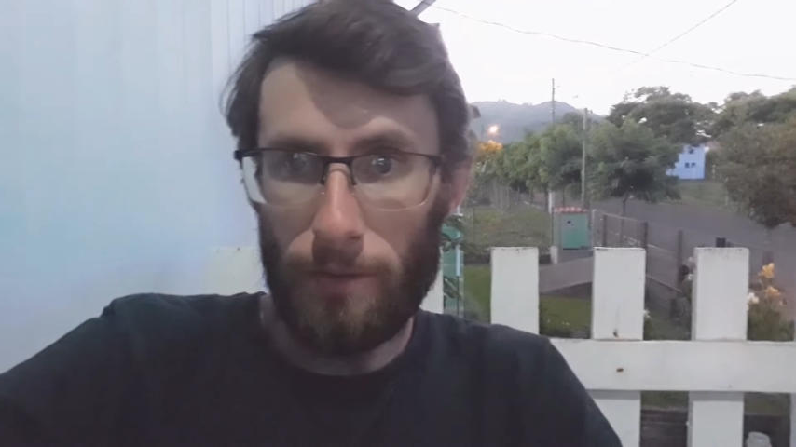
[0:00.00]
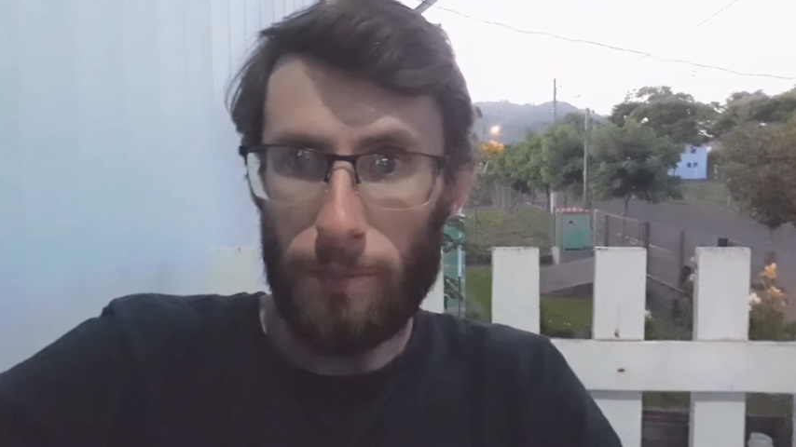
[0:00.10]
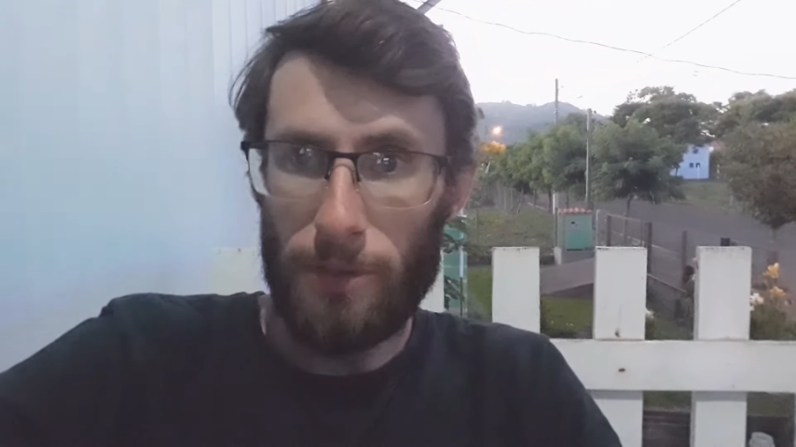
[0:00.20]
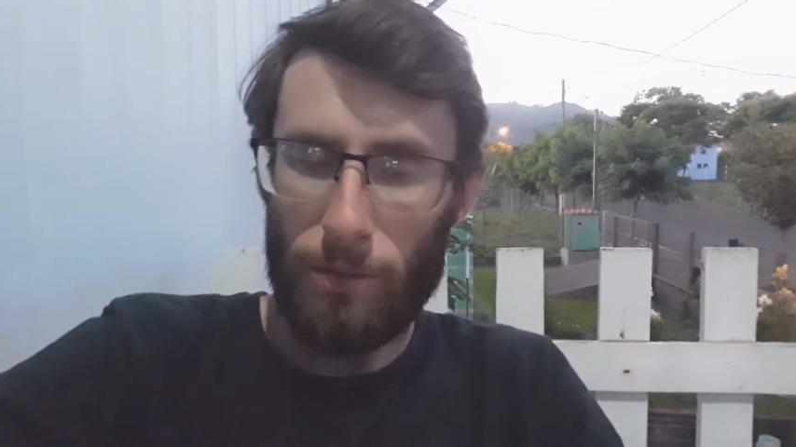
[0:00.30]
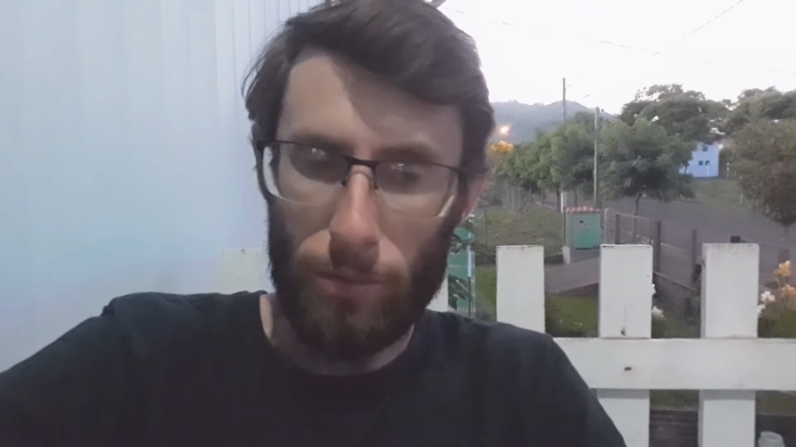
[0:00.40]

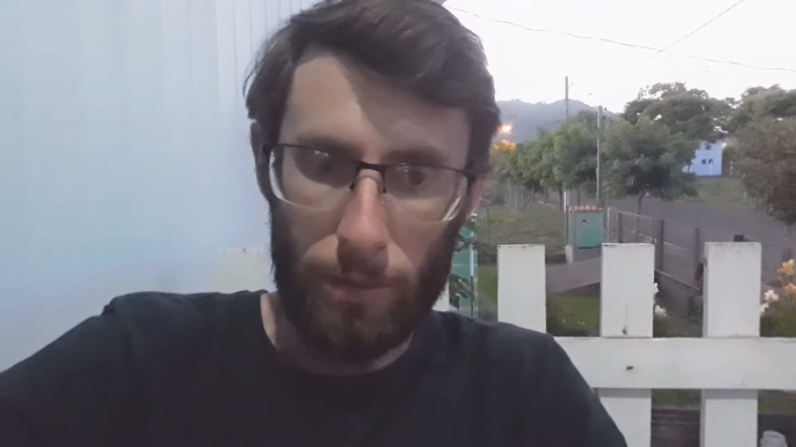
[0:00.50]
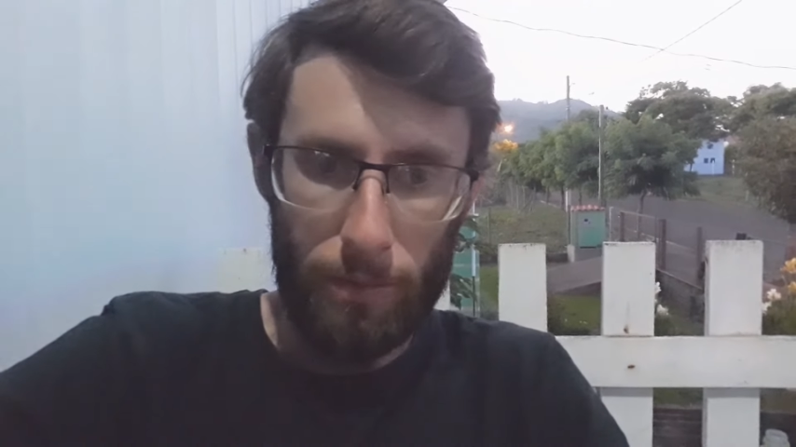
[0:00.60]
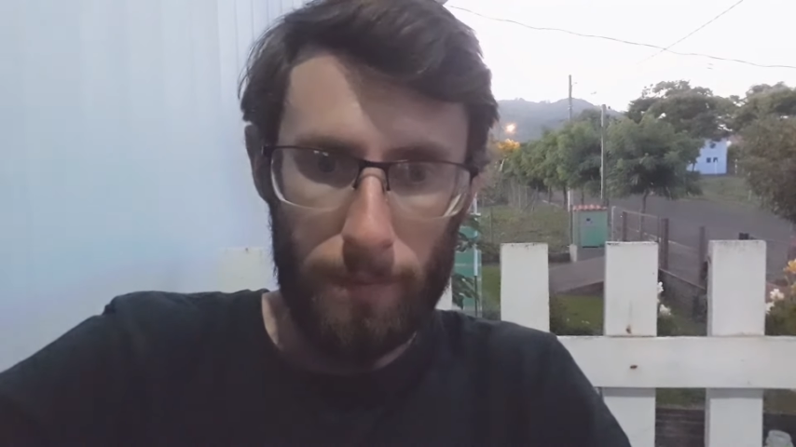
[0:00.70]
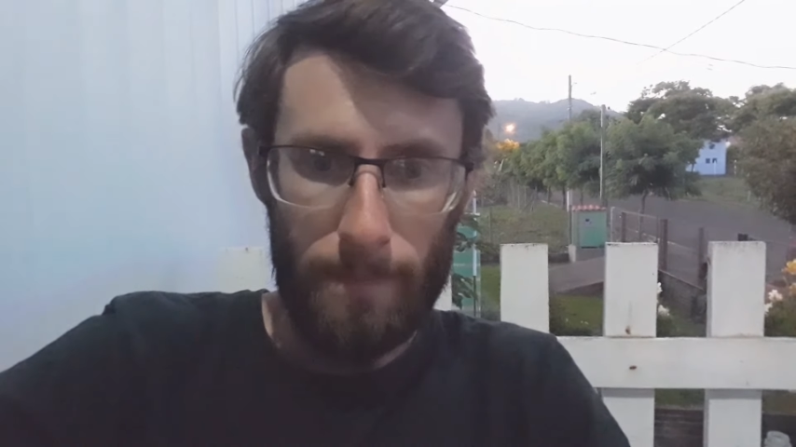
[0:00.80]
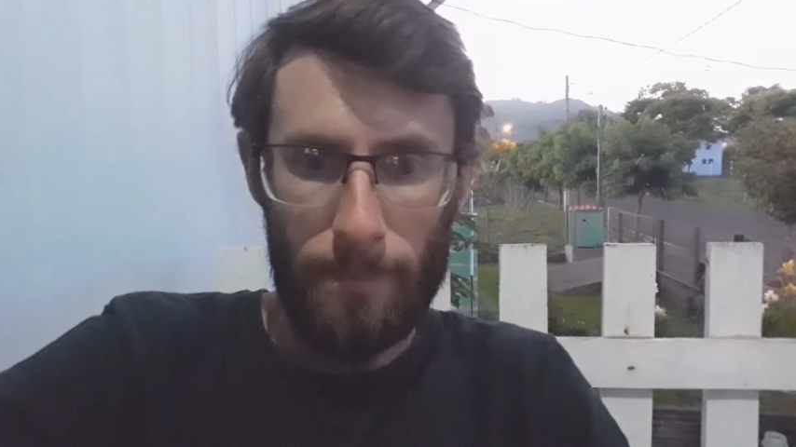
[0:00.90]

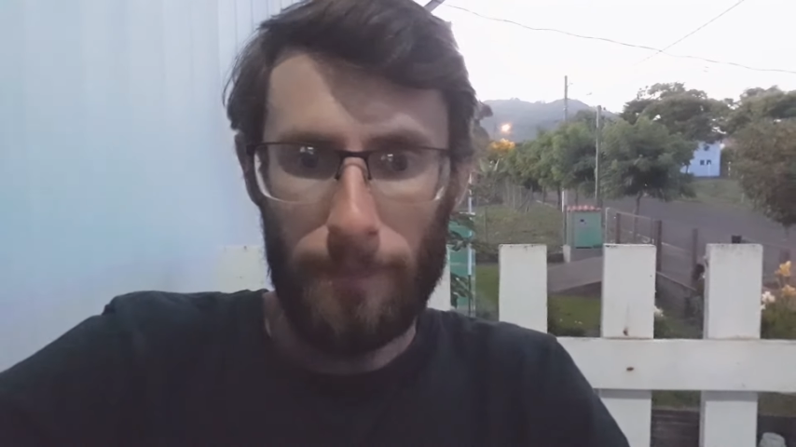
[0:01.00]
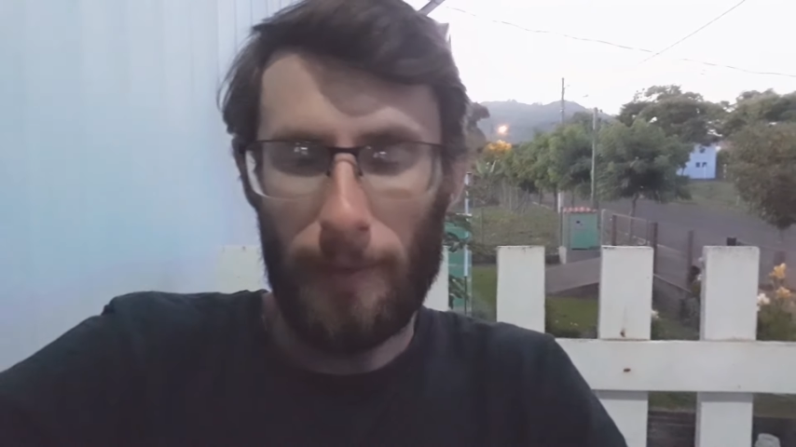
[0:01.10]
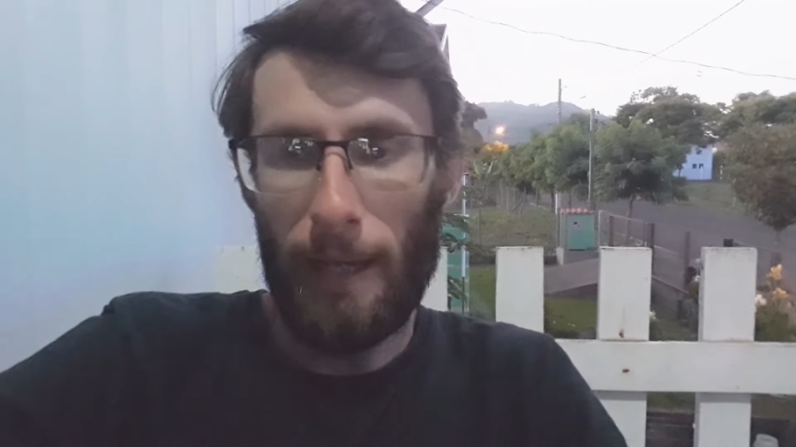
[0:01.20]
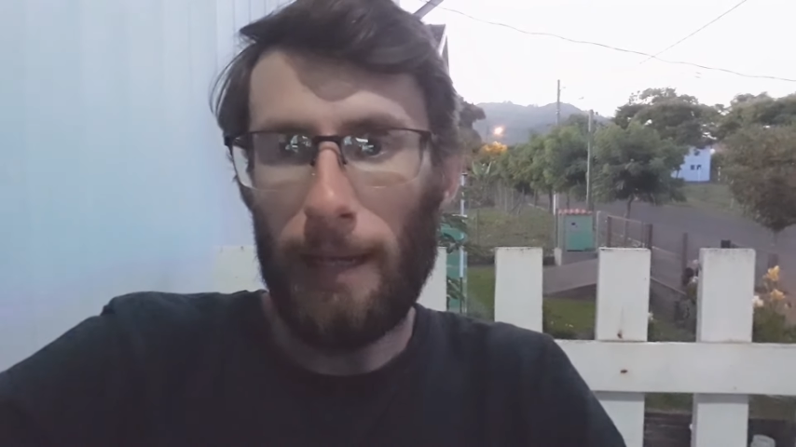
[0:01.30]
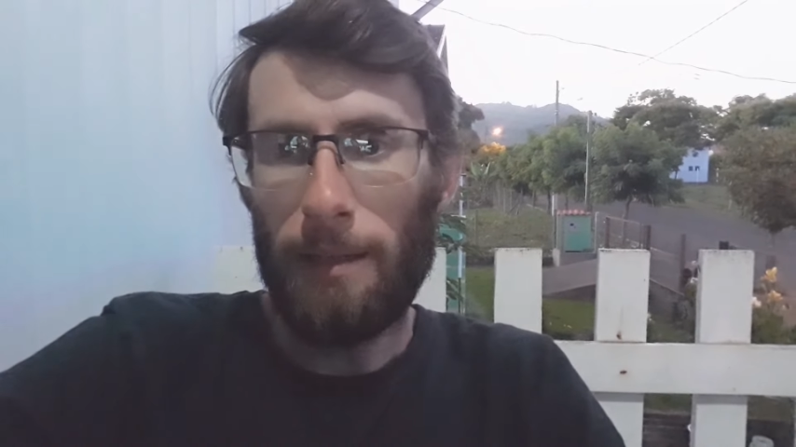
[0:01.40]
substituto,
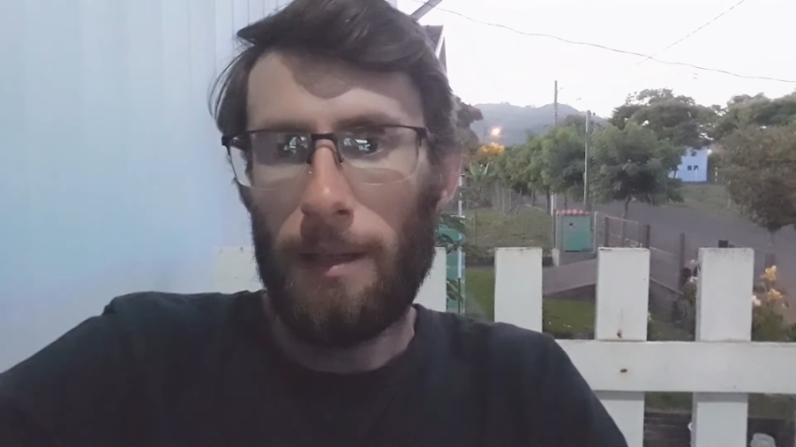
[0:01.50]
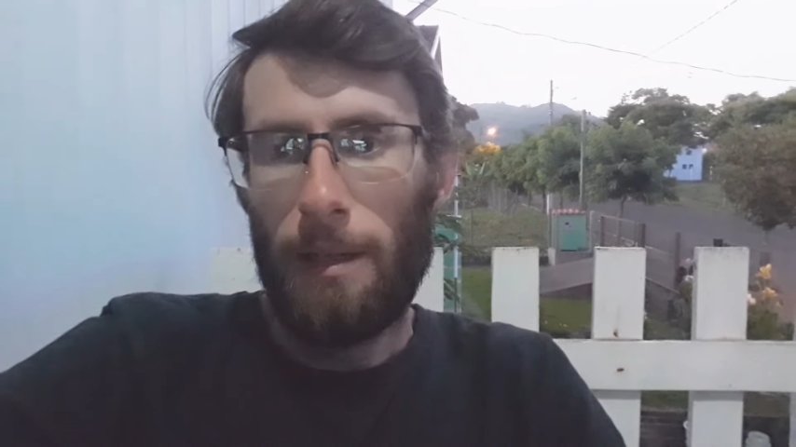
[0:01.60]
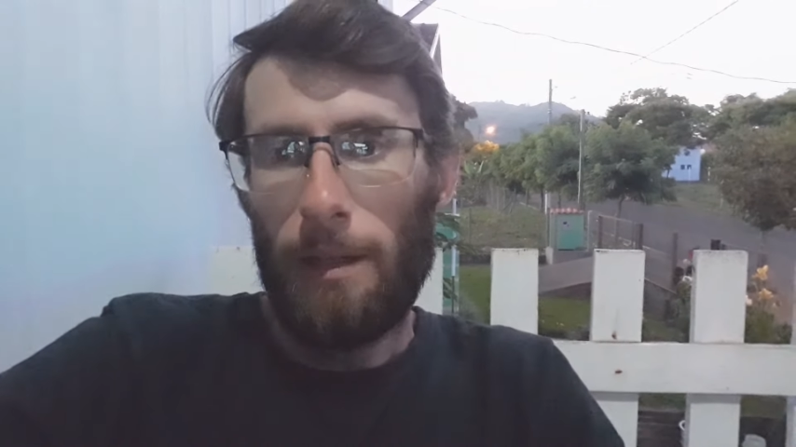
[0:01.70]
né?